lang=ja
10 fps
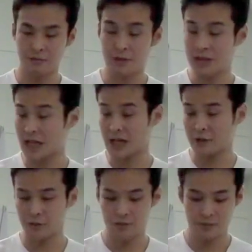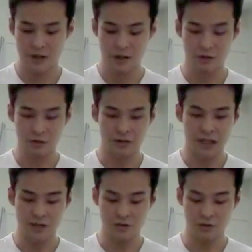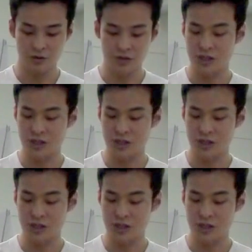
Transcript: ポスタガーとこの感情の